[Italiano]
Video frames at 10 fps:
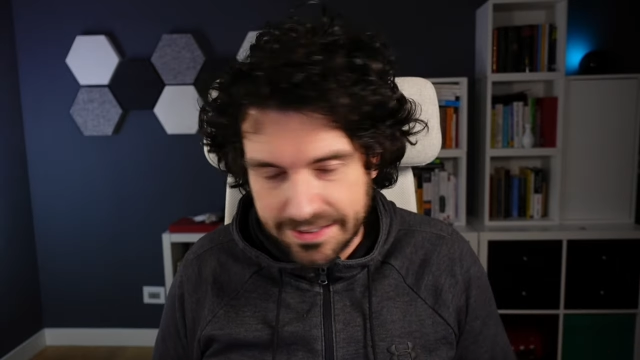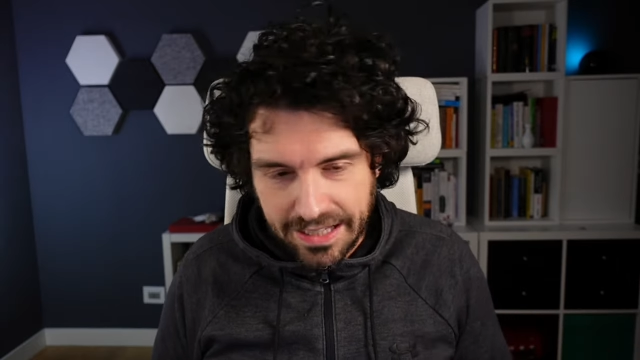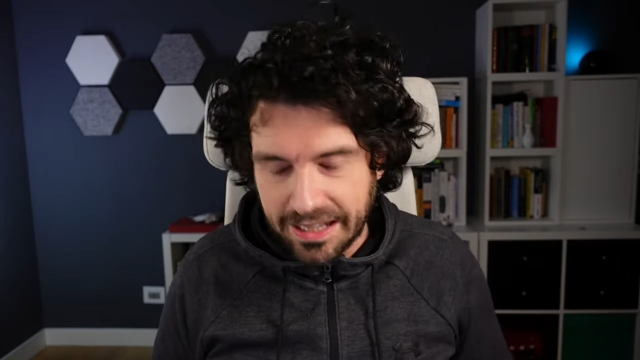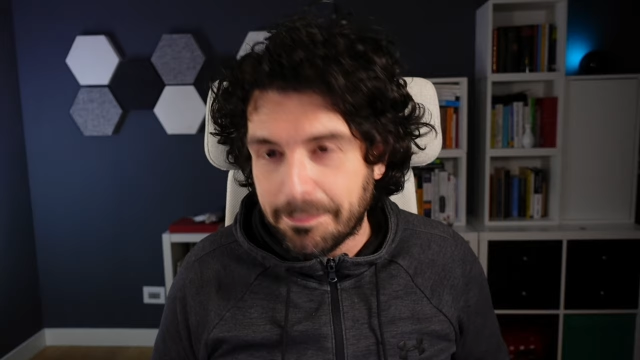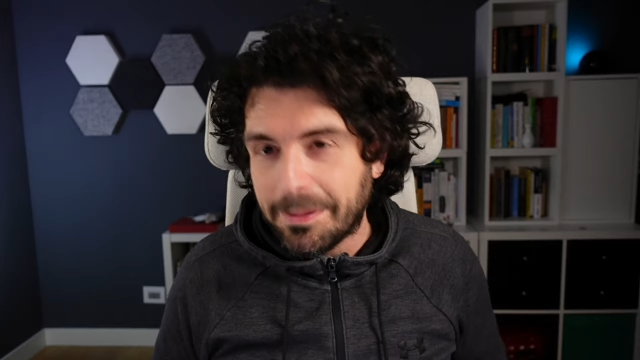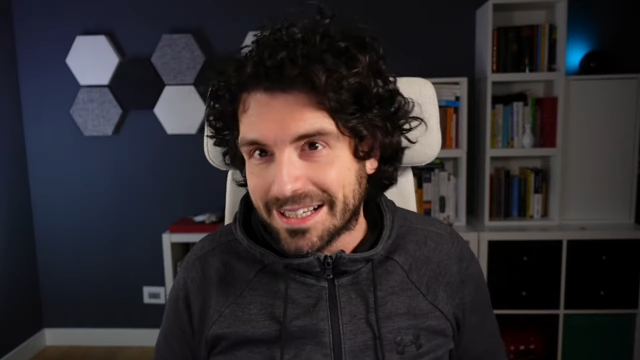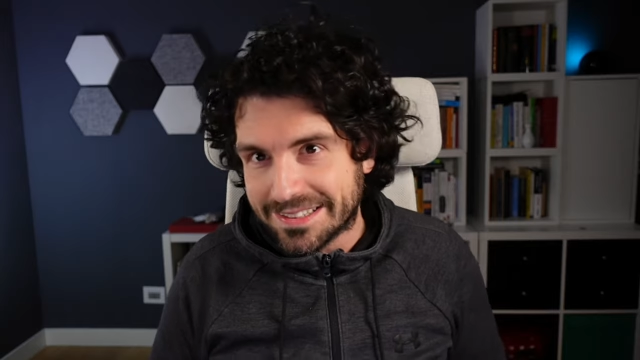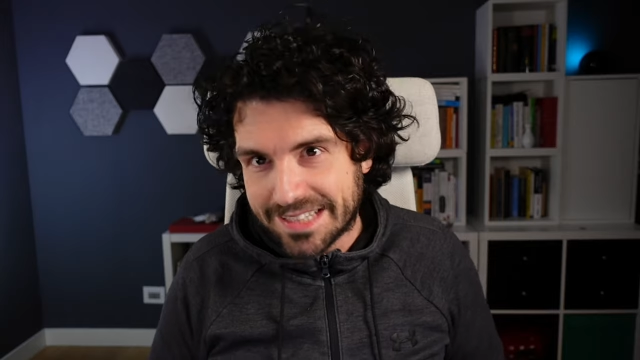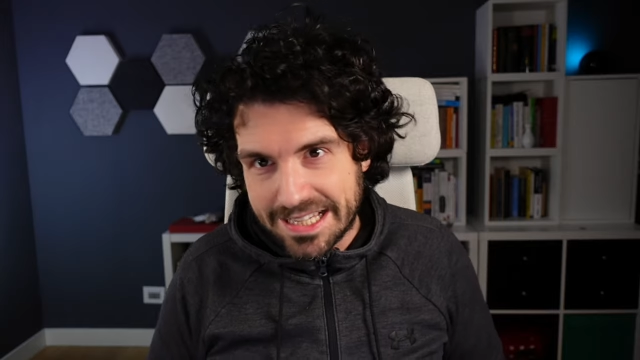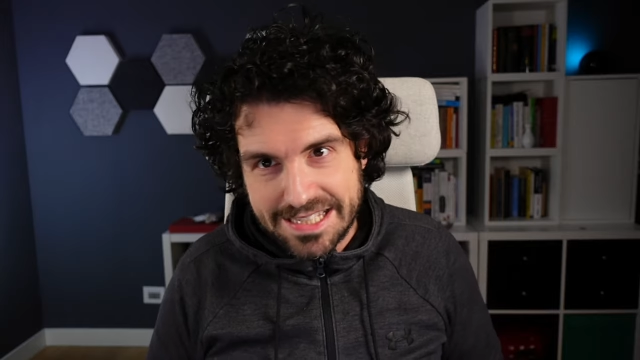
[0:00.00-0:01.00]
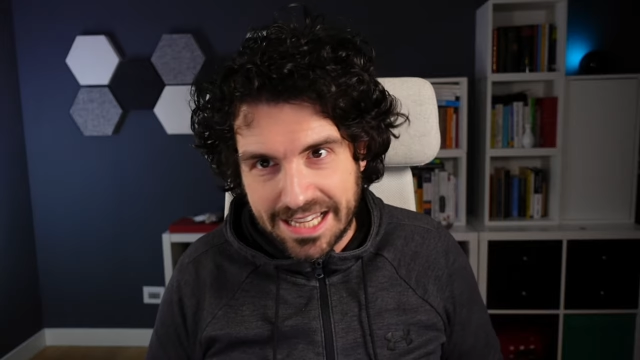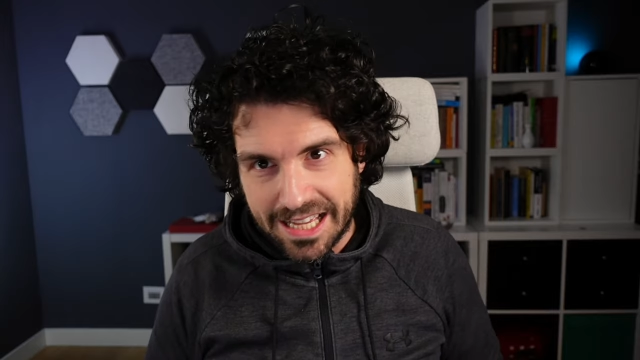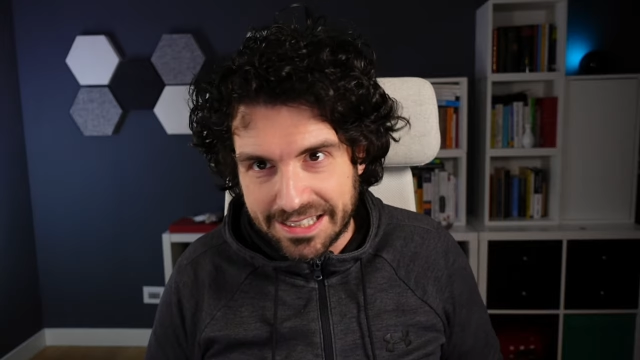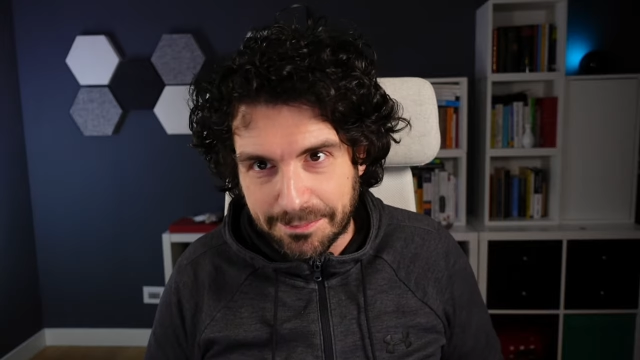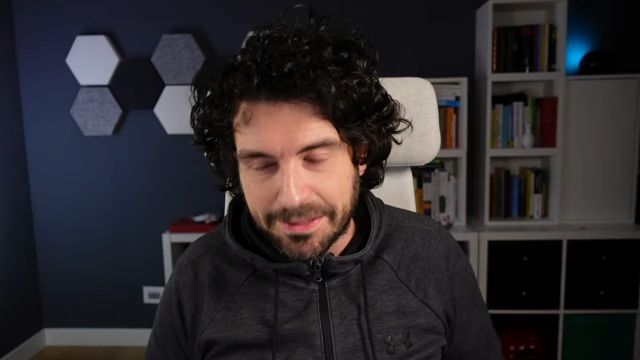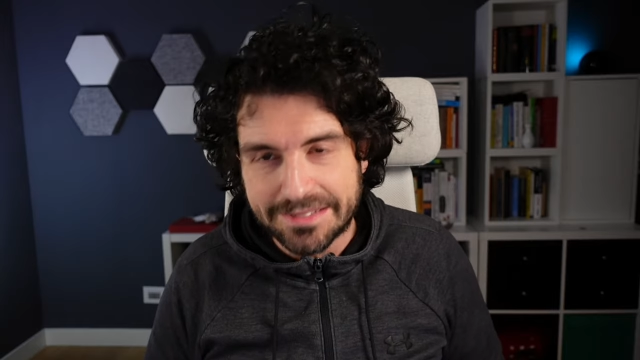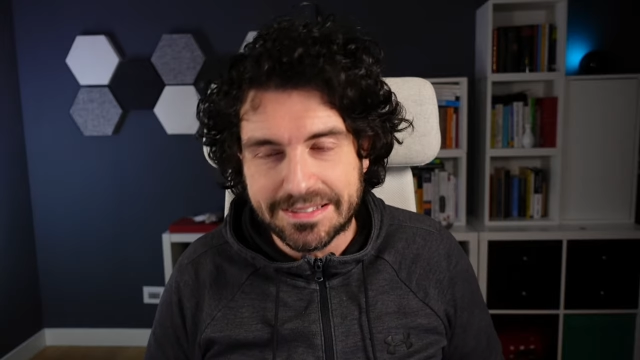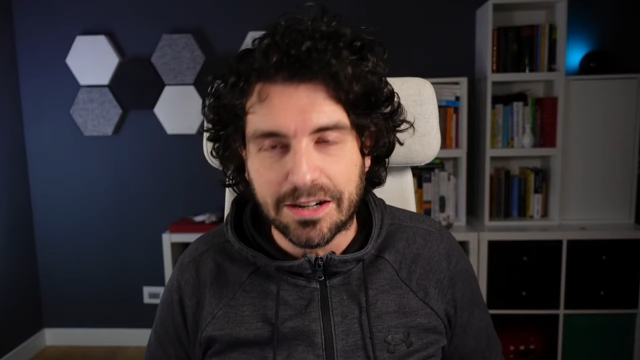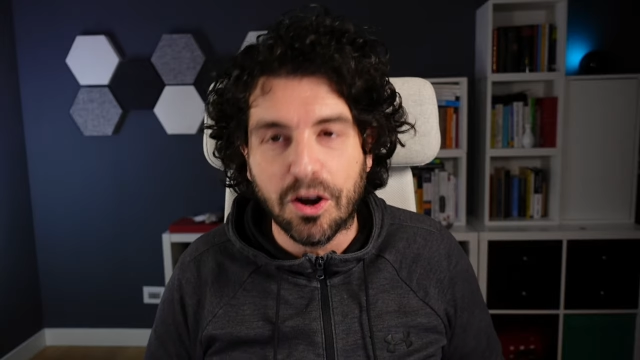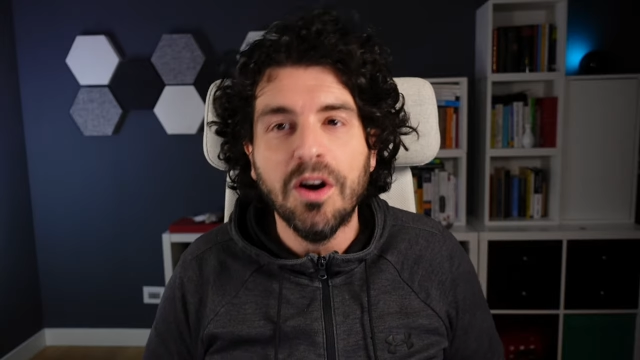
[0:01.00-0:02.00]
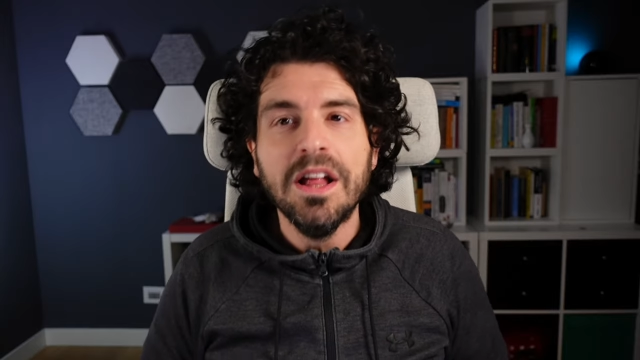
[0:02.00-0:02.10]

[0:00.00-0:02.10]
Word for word: della banca stessa ad ammetterlo